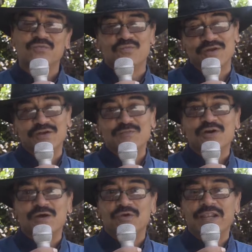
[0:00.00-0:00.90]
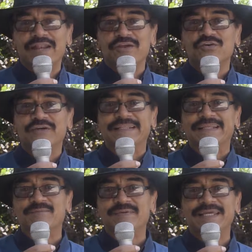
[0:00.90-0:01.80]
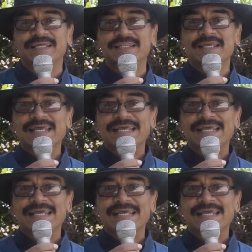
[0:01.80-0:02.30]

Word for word: bueno, el vocabulario y también